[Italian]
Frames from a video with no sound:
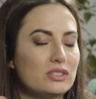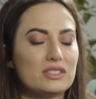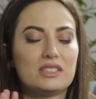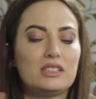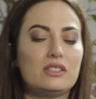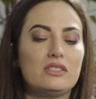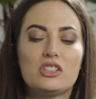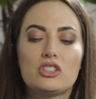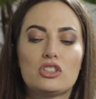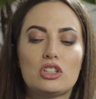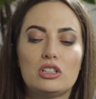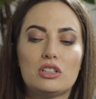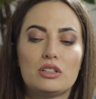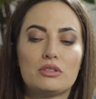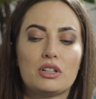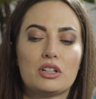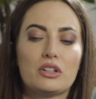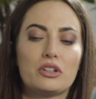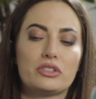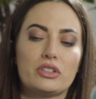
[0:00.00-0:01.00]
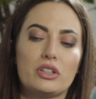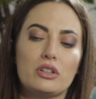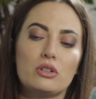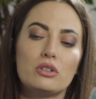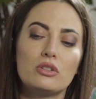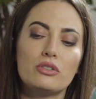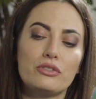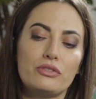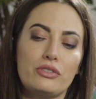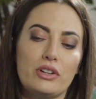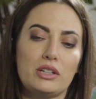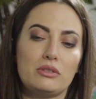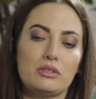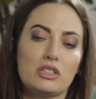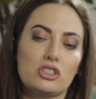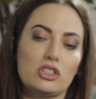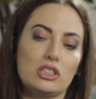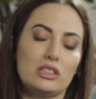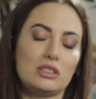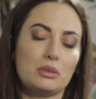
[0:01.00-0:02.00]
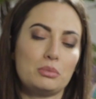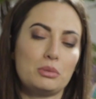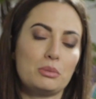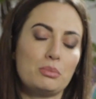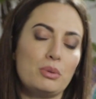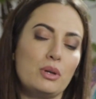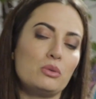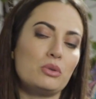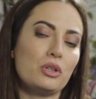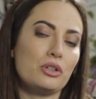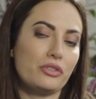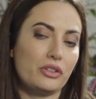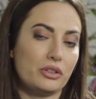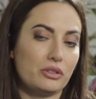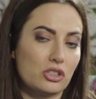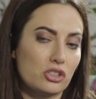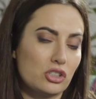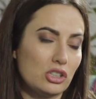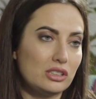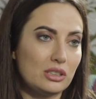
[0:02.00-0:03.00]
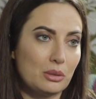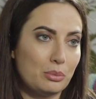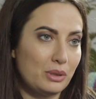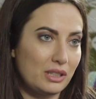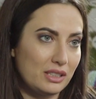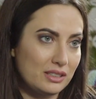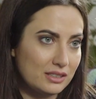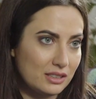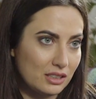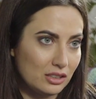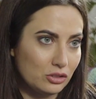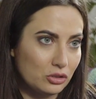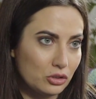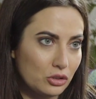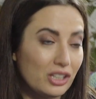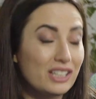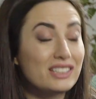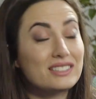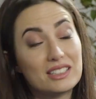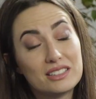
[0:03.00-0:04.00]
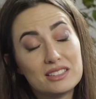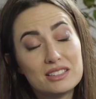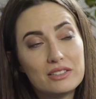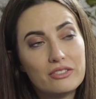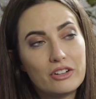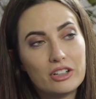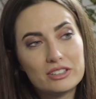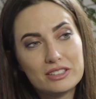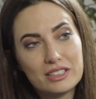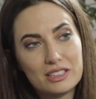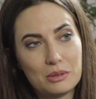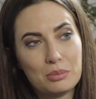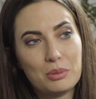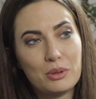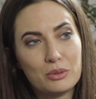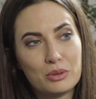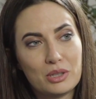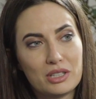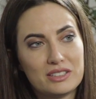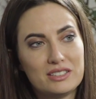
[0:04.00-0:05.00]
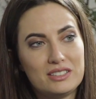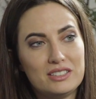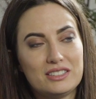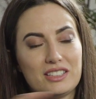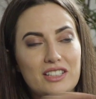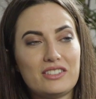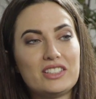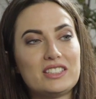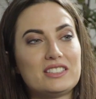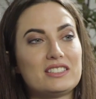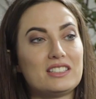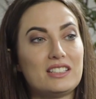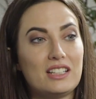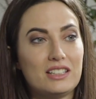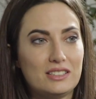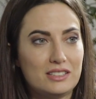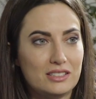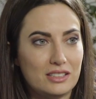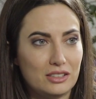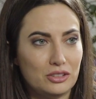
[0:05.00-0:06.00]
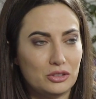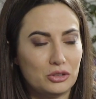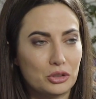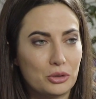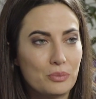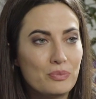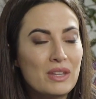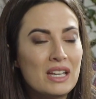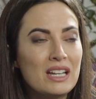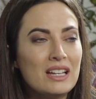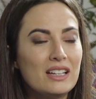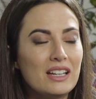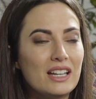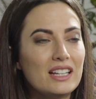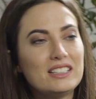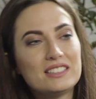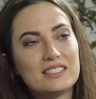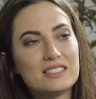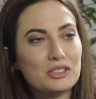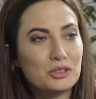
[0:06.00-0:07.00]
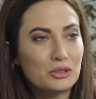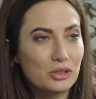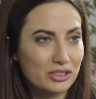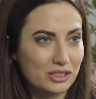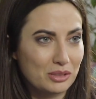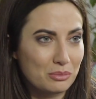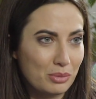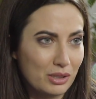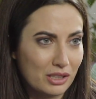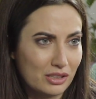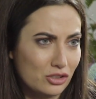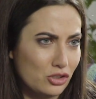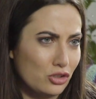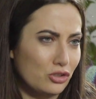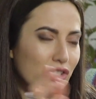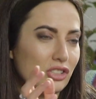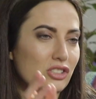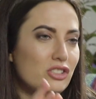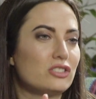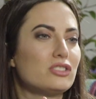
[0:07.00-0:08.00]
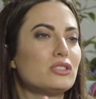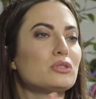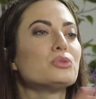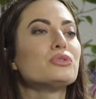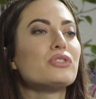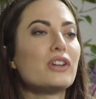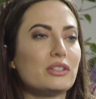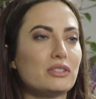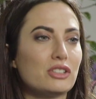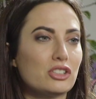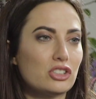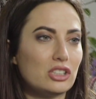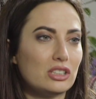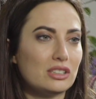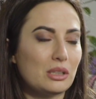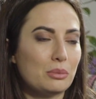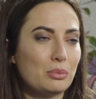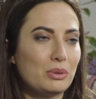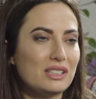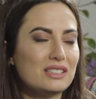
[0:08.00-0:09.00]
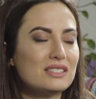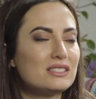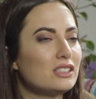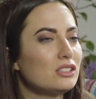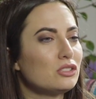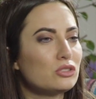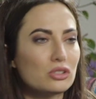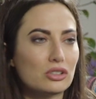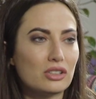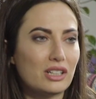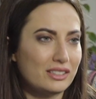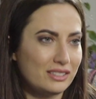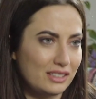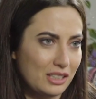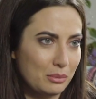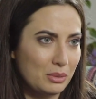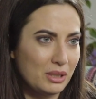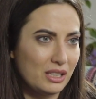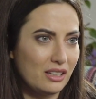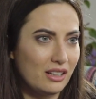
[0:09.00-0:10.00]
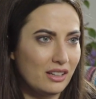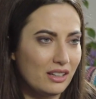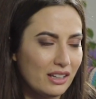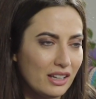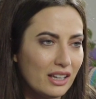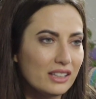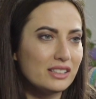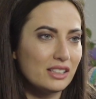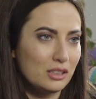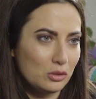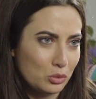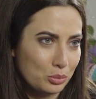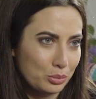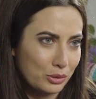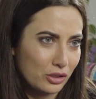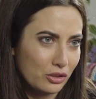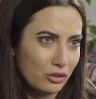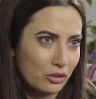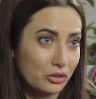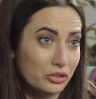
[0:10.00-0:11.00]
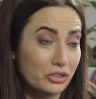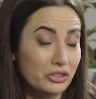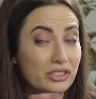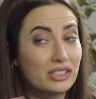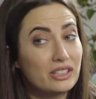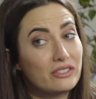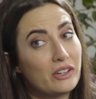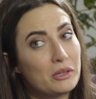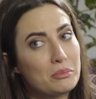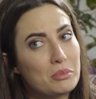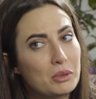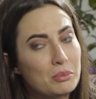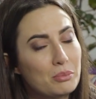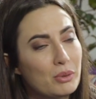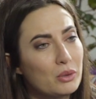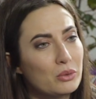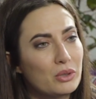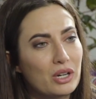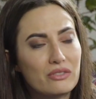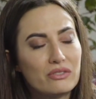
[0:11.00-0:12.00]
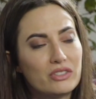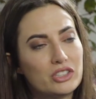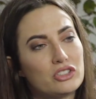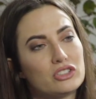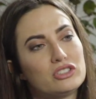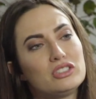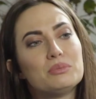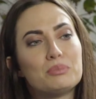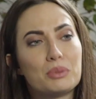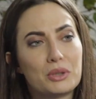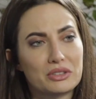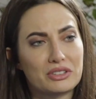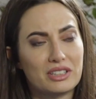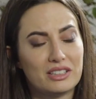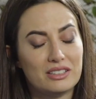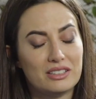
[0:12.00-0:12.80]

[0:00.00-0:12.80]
Se devi scegliere una cosa o fai una scelta per paura o fai una scelta per istinto e tante volte la paura si traveste da istinto e l'istinto ha sempre ragione, cioè se tu fai una scelta per istinto andrà bene ed è il tuo percorso, se la fai per paura invece ti porta